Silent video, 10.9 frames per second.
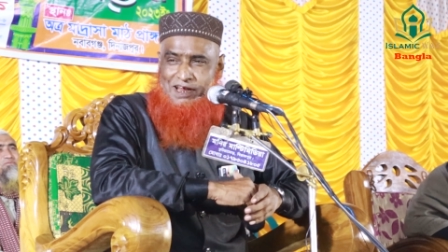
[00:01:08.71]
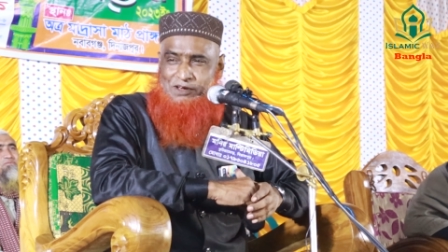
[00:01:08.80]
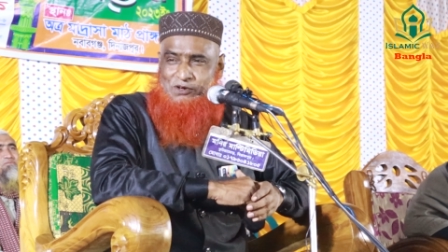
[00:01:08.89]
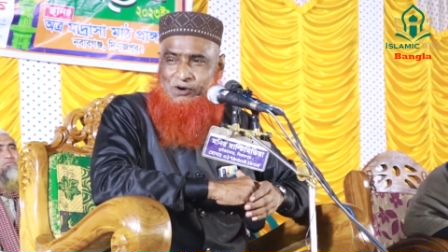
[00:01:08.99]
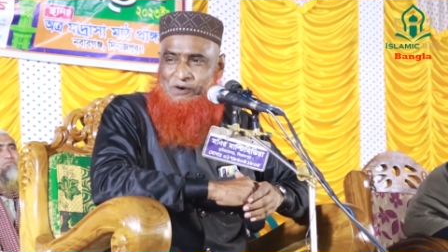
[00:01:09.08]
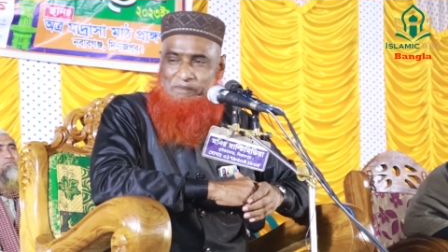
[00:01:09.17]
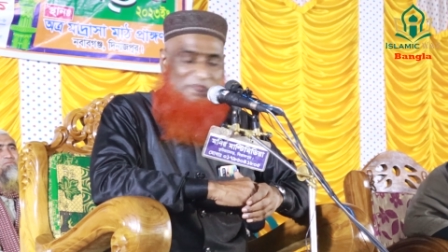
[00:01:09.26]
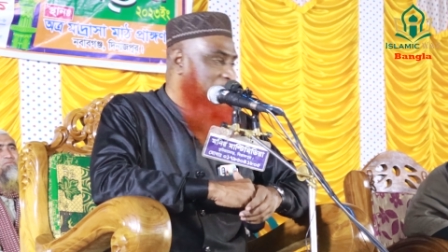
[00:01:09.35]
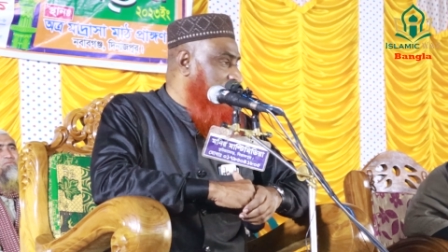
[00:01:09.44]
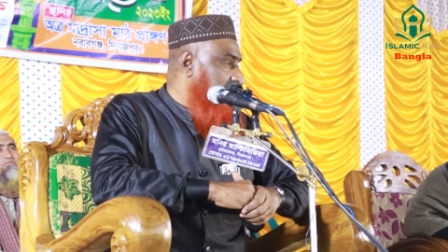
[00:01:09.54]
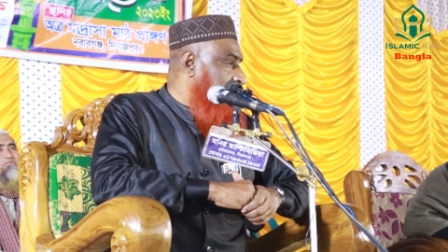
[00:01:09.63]
আলাইকুম
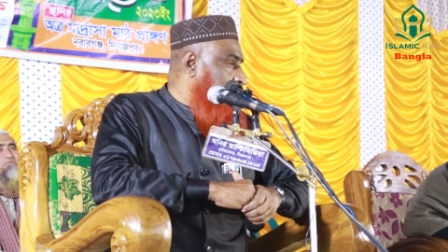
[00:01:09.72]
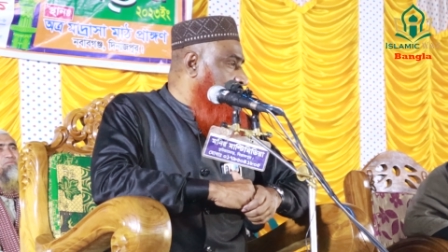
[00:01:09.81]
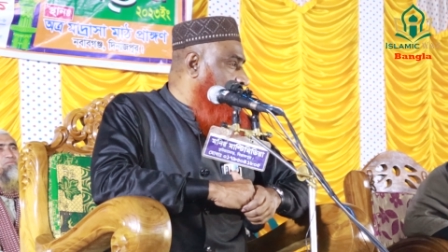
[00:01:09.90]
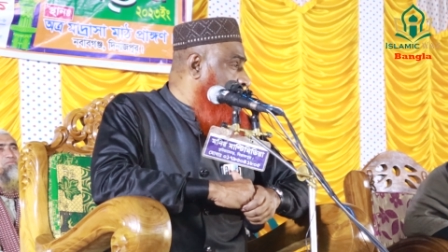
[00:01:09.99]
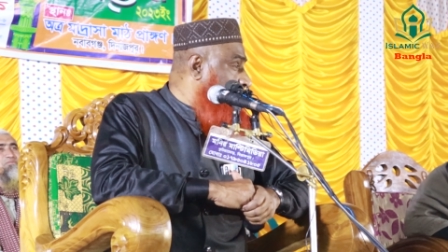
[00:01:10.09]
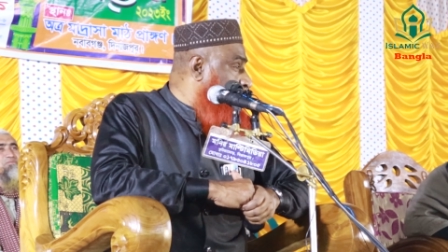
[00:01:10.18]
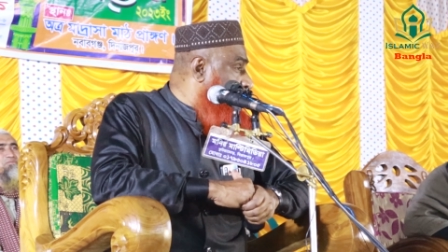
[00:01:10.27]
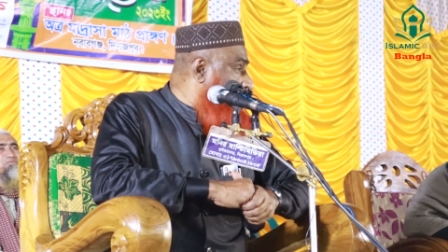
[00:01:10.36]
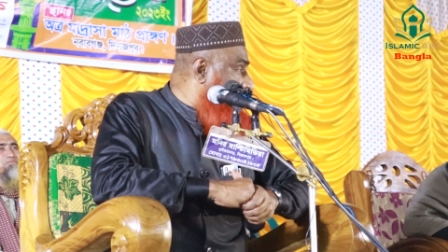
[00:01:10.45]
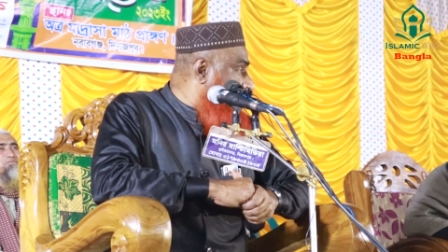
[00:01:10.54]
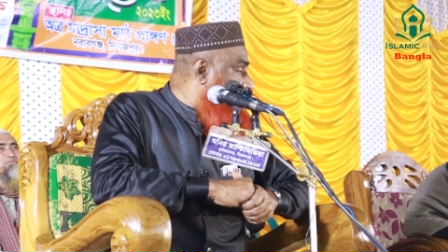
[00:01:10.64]
ওই
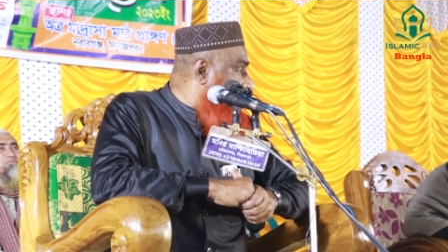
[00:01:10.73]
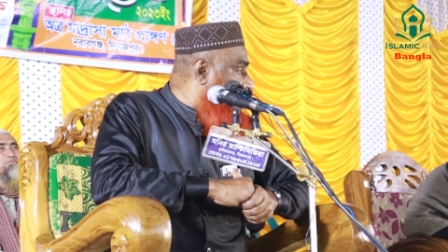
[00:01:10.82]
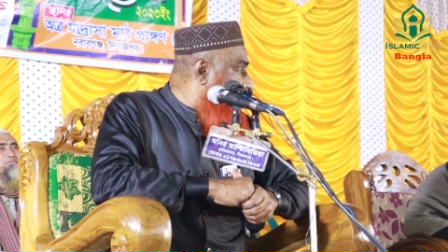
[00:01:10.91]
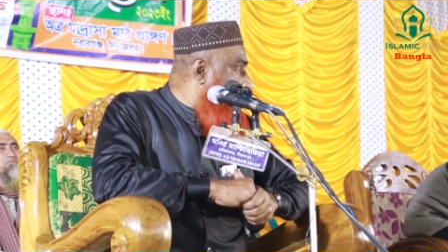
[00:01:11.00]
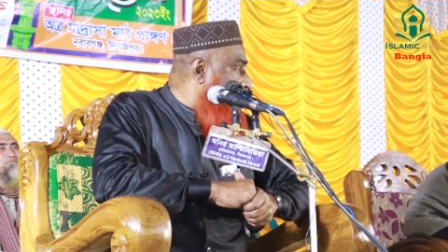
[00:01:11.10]
ঘুমোর থেকে ওটা কয়